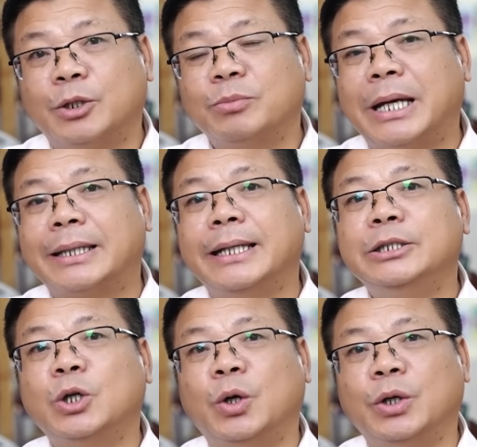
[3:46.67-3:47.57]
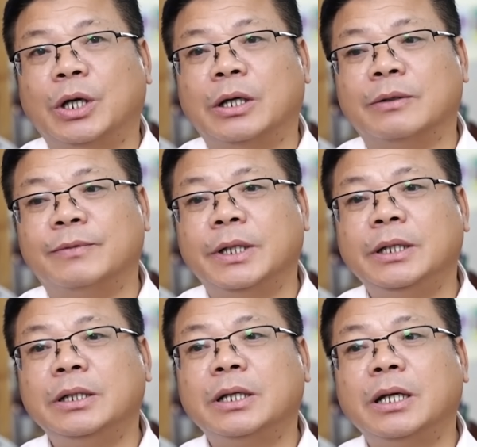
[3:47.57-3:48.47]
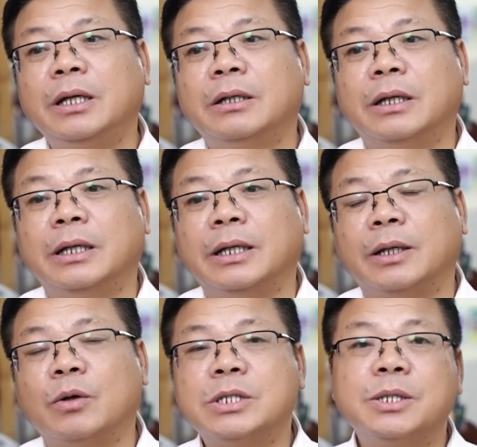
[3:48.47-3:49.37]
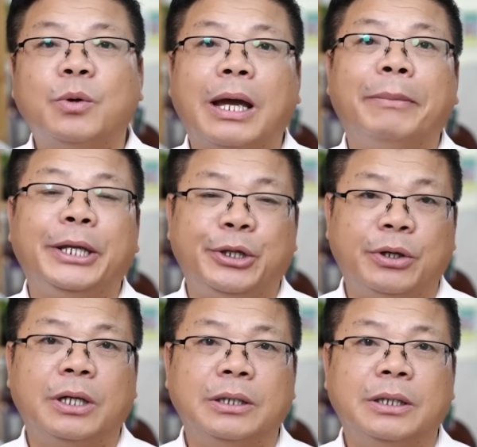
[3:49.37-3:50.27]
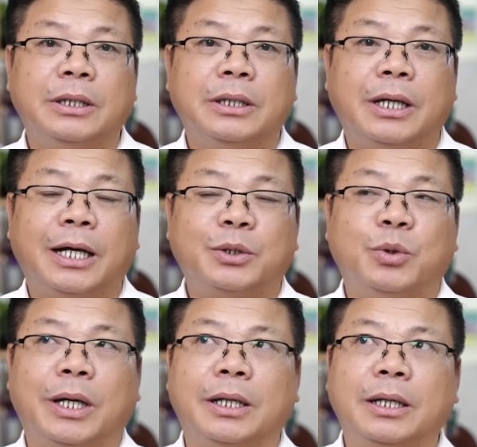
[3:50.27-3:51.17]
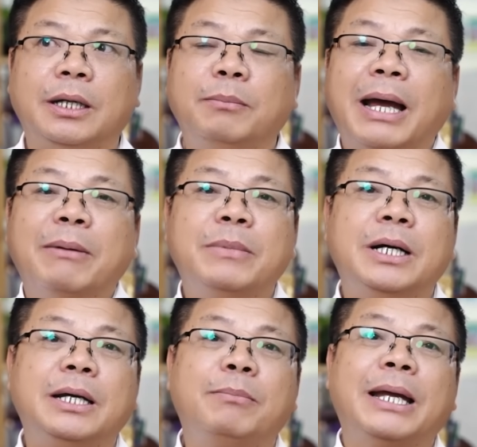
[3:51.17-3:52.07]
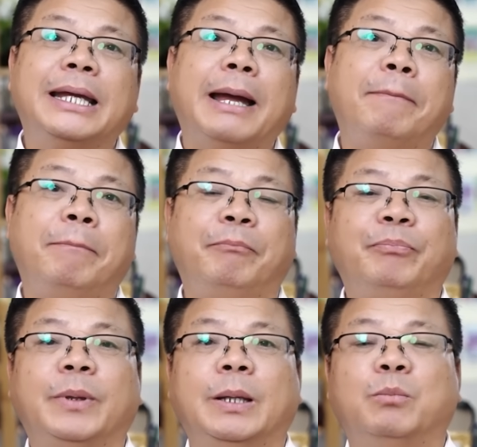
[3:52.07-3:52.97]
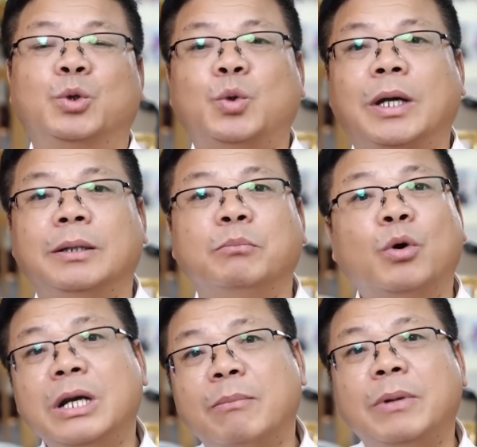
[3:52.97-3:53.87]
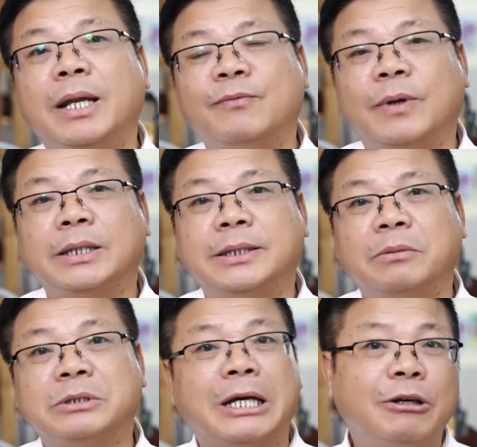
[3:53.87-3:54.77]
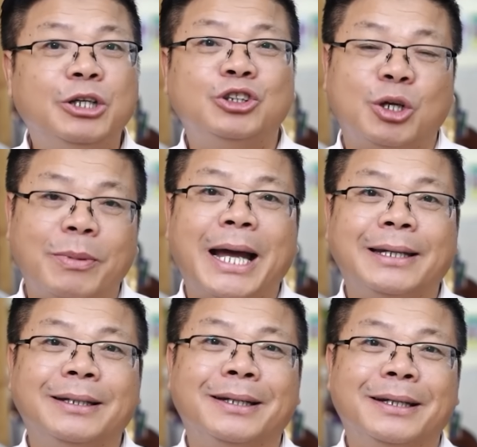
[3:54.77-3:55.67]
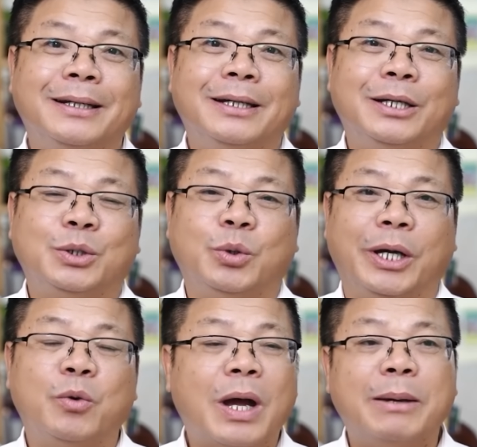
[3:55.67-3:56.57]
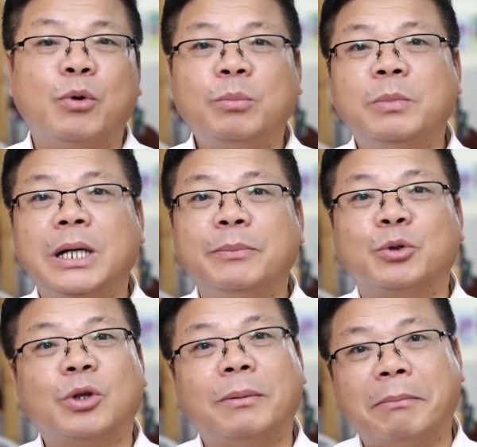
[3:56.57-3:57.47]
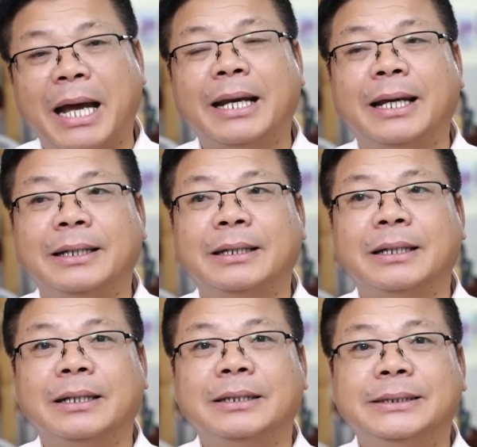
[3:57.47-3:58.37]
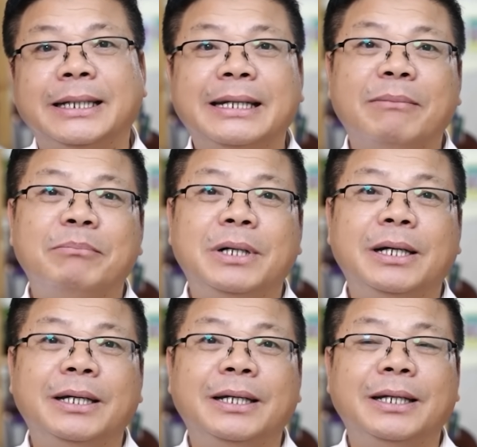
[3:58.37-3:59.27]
Chúng ta tính rồi, ở với những cái người có sức khỏe bình thường, ở tuổi 30, 35, một tuần 4-5 lần vợ chồng giao lưu giao ban. Tuổi ngoài 40 một tuần 3 lần, trên 50